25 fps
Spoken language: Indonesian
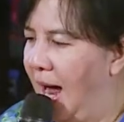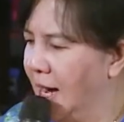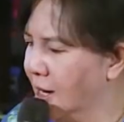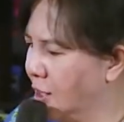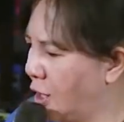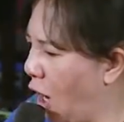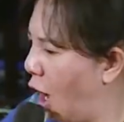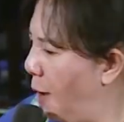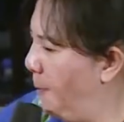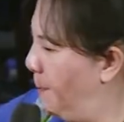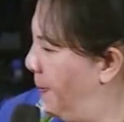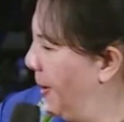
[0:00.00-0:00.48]

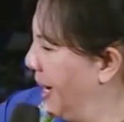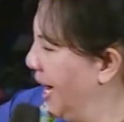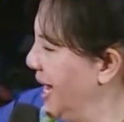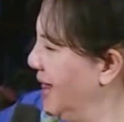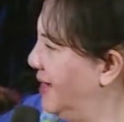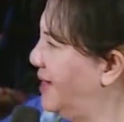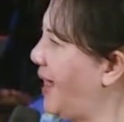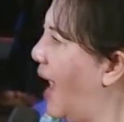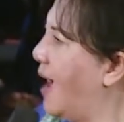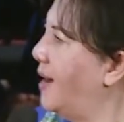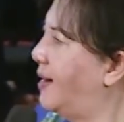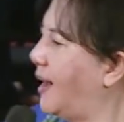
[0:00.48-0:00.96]
Engkau
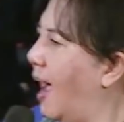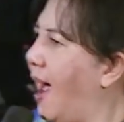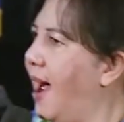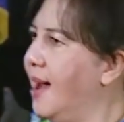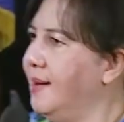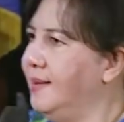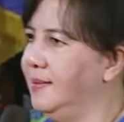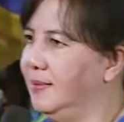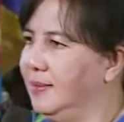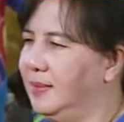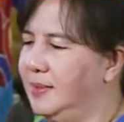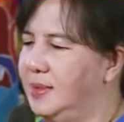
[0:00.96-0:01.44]

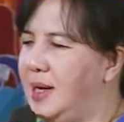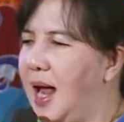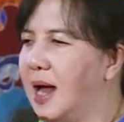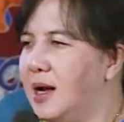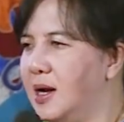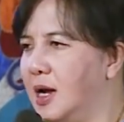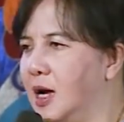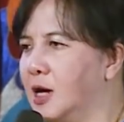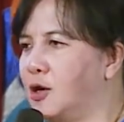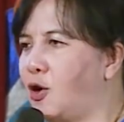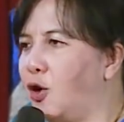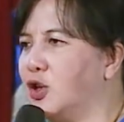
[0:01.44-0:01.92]
perintahkan.
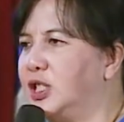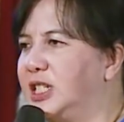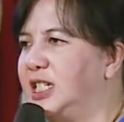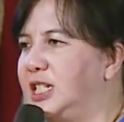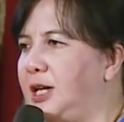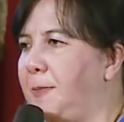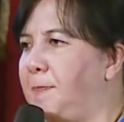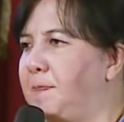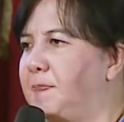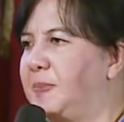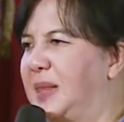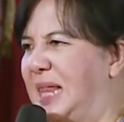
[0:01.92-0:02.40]
Dan engkau
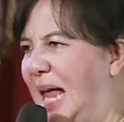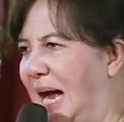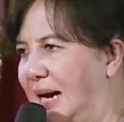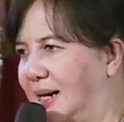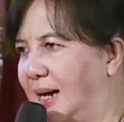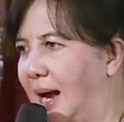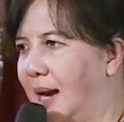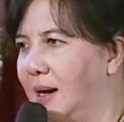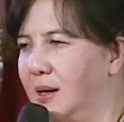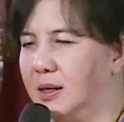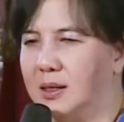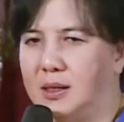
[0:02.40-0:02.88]

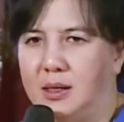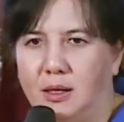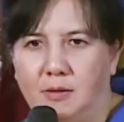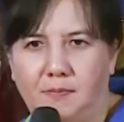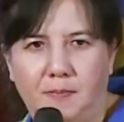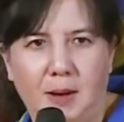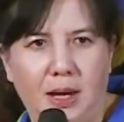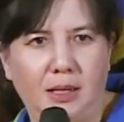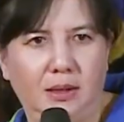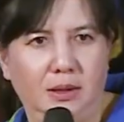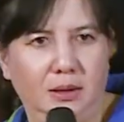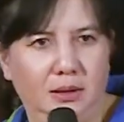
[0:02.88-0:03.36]
ciptakan
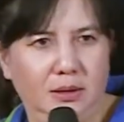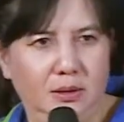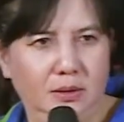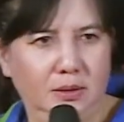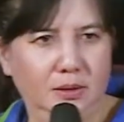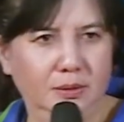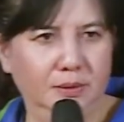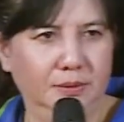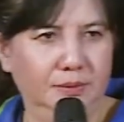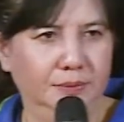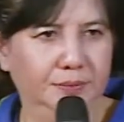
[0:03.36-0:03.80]
gerbang itu.